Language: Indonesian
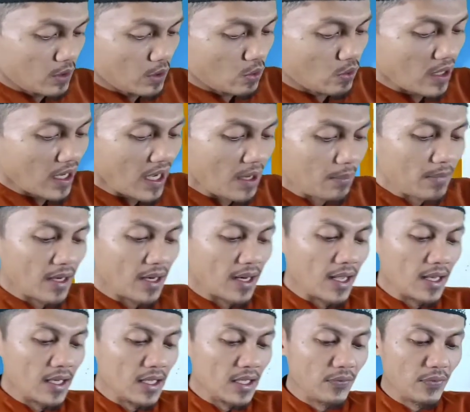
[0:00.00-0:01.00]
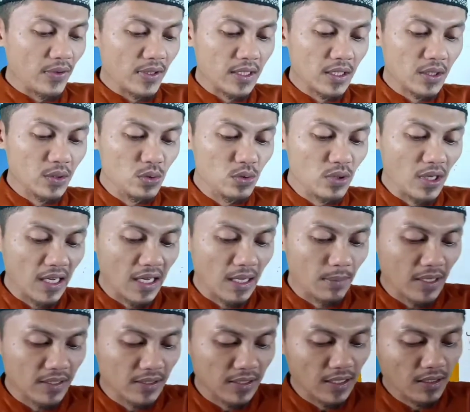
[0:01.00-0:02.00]
Wa amal alif fatakunu
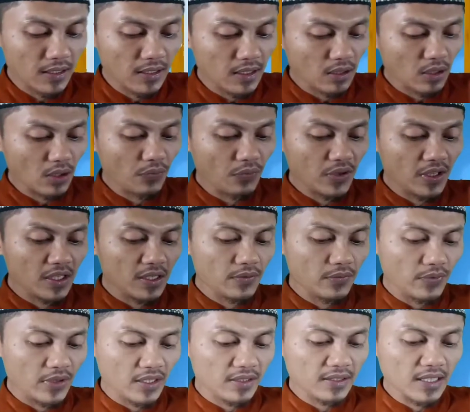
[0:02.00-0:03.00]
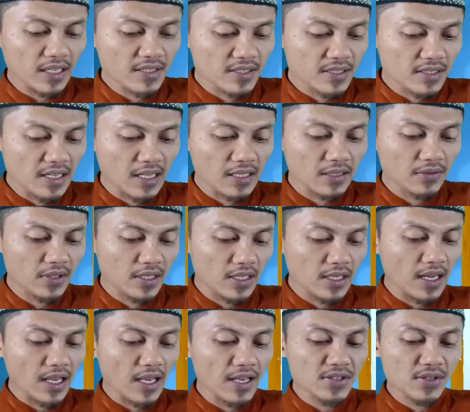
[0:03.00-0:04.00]
alamatan li raf'i fi
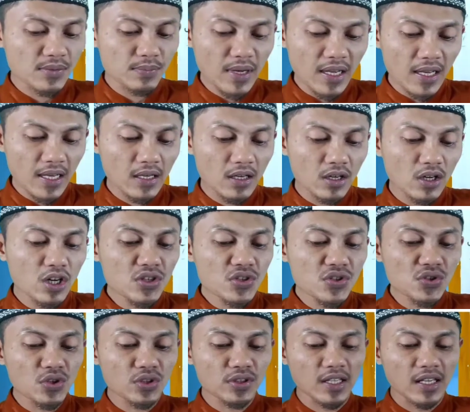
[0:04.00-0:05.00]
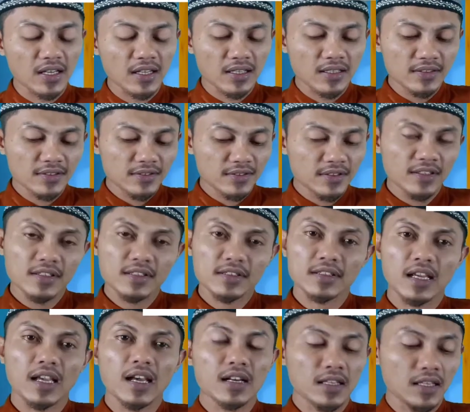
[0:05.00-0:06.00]
tasniatil asma khassatan
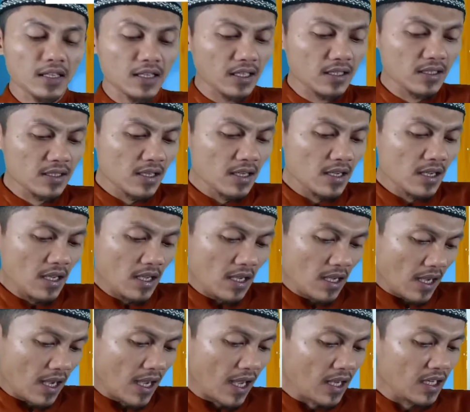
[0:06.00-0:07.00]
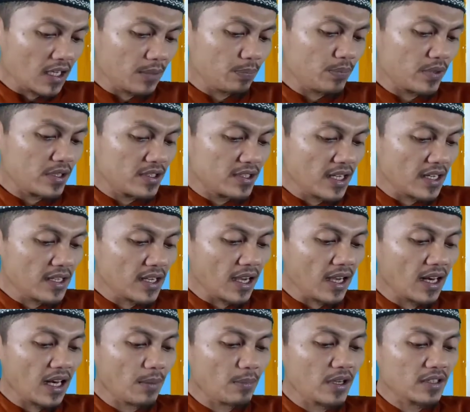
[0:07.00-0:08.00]
Saya artikan alif menjadi
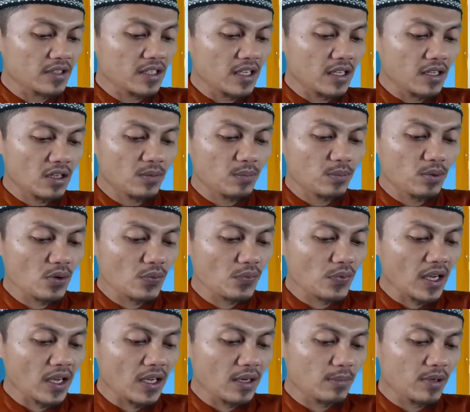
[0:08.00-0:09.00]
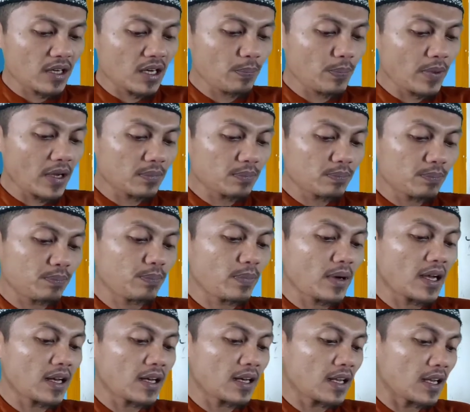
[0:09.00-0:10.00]
alamatnya irob rofa menempat
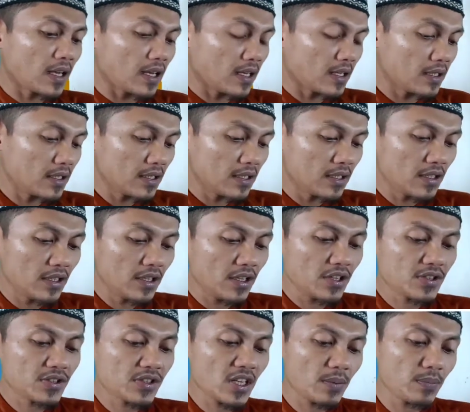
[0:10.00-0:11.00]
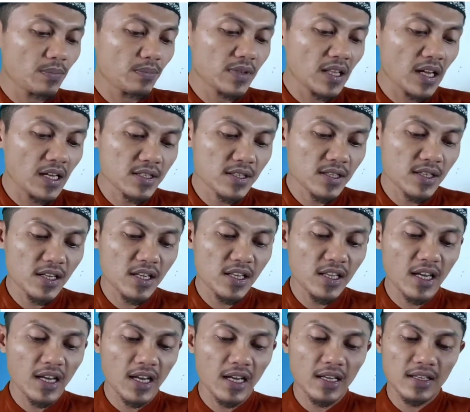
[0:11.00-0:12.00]
pada isim
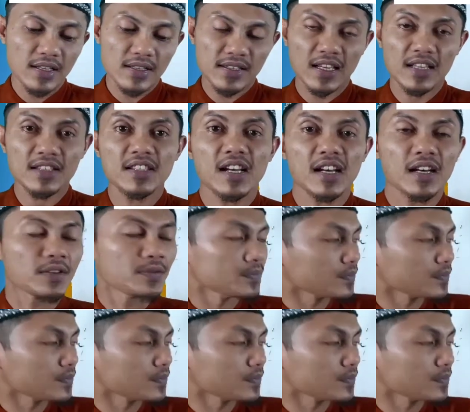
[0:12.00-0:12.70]
tasniah saja.